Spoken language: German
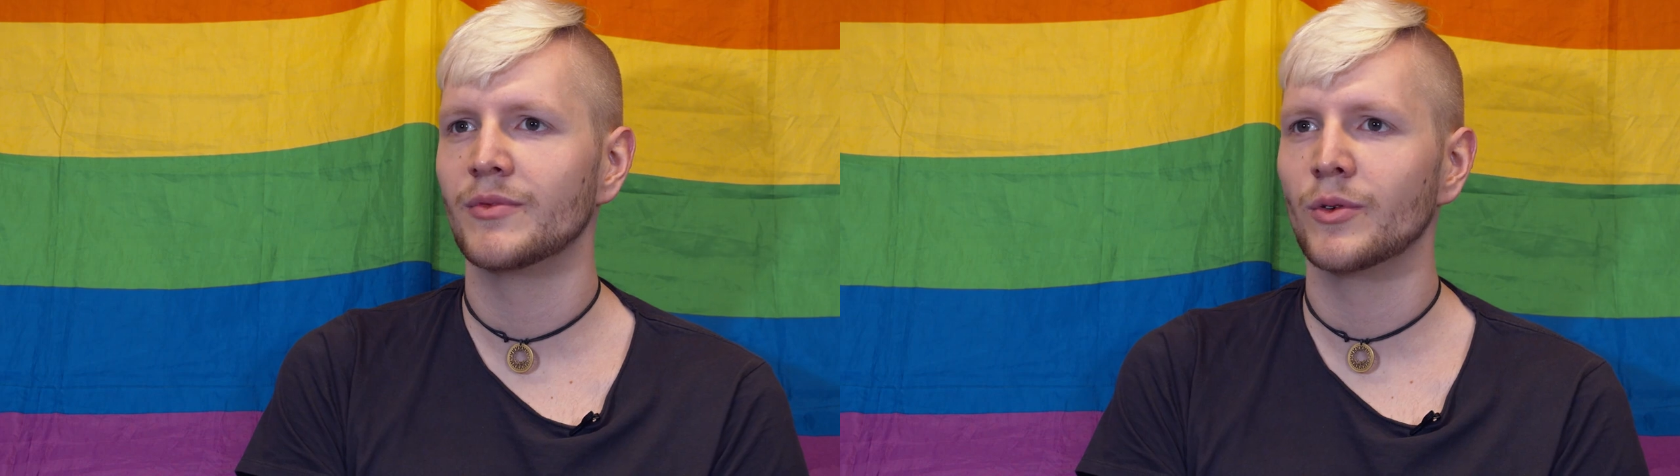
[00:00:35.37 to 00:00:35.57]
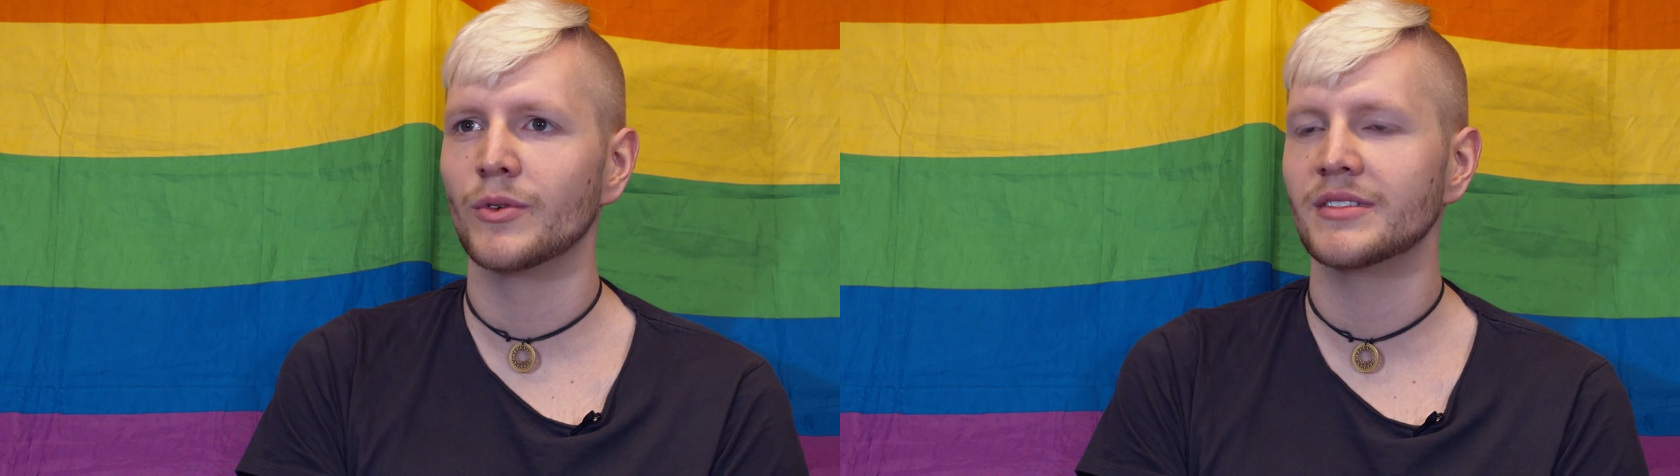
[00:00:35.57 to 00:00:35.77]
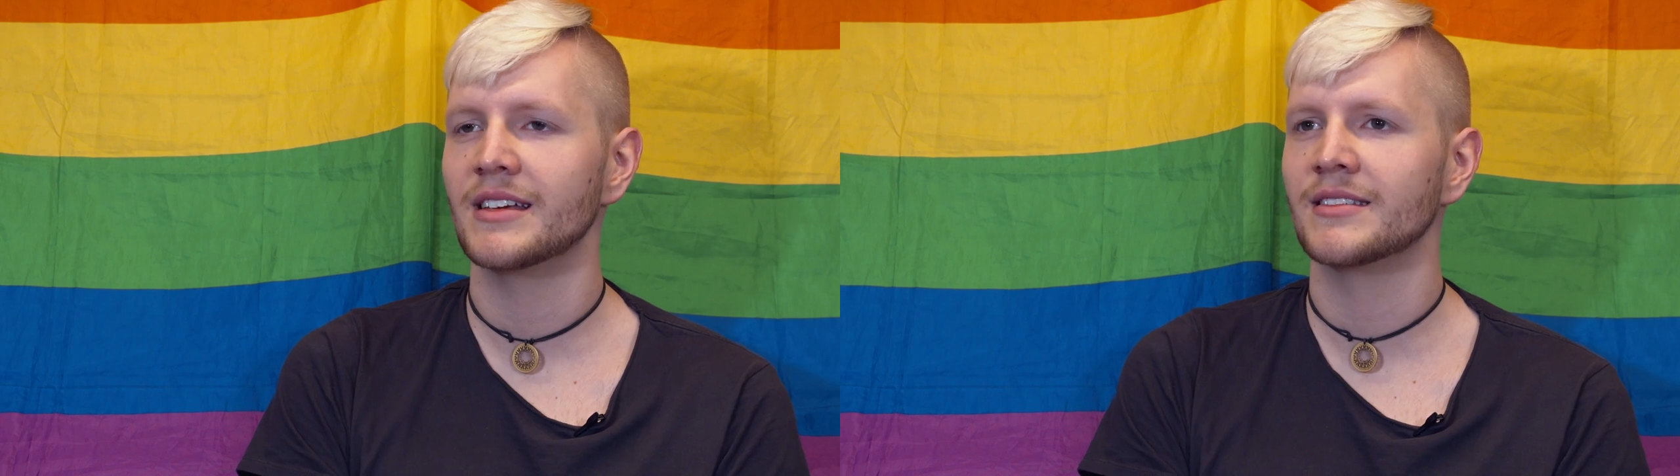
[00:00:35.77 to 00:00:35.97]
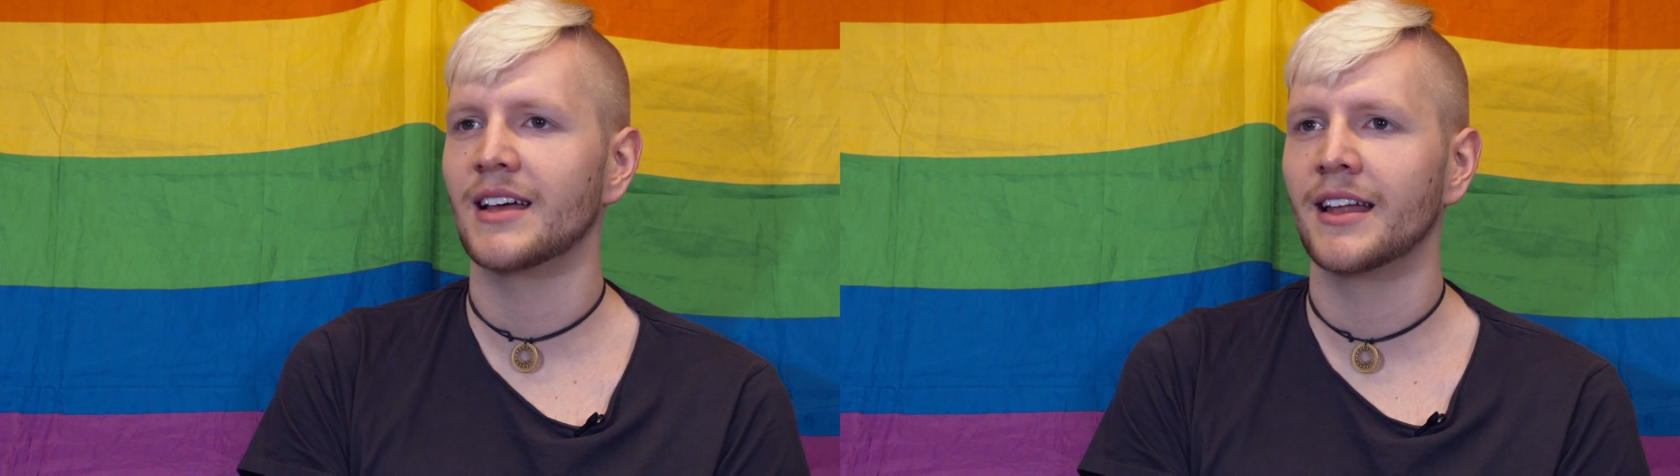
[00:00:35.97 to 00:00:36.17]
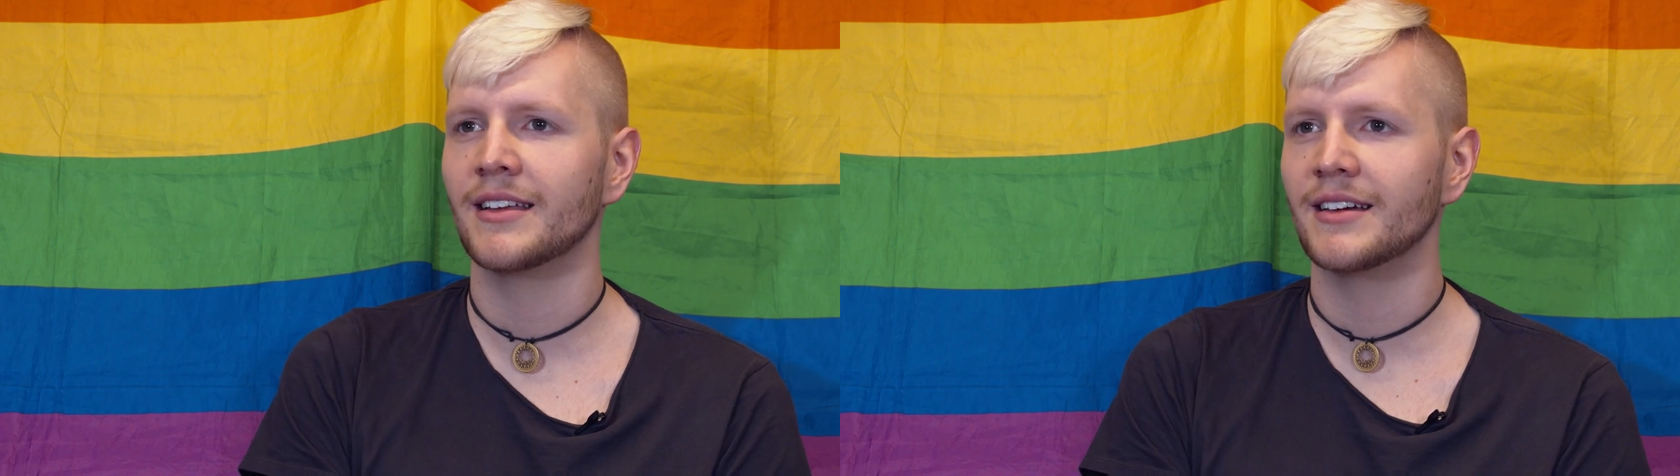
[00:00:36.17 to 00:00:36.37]
los, der ist
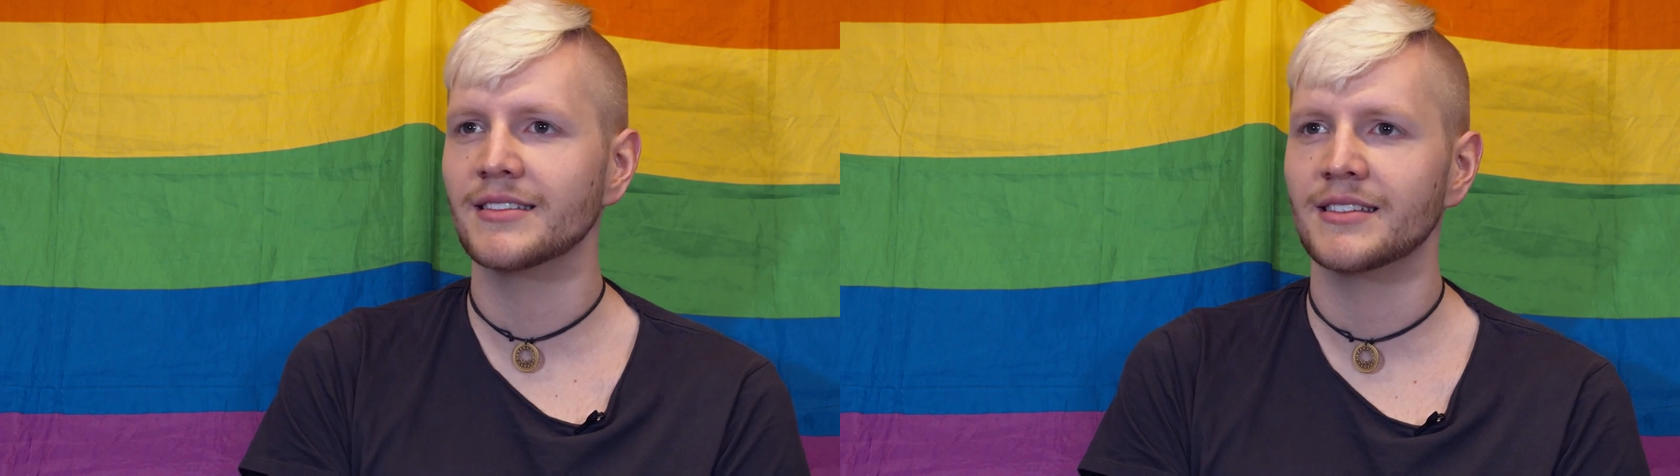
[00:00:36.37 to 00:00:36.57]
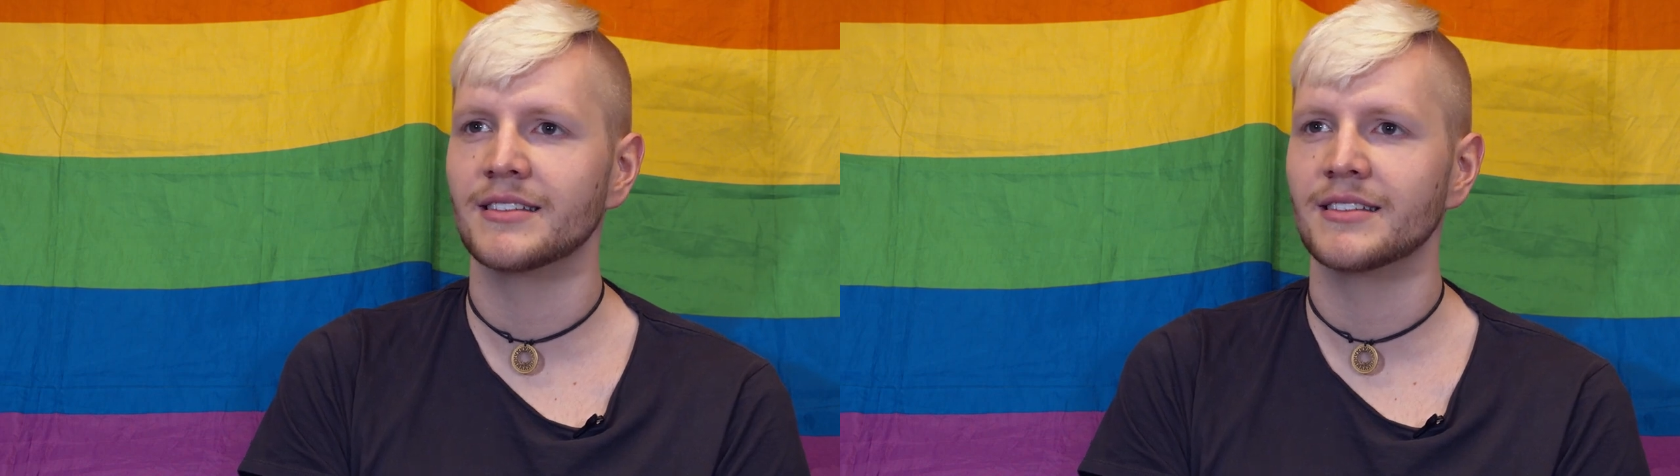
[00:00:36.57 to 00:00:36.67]
anders,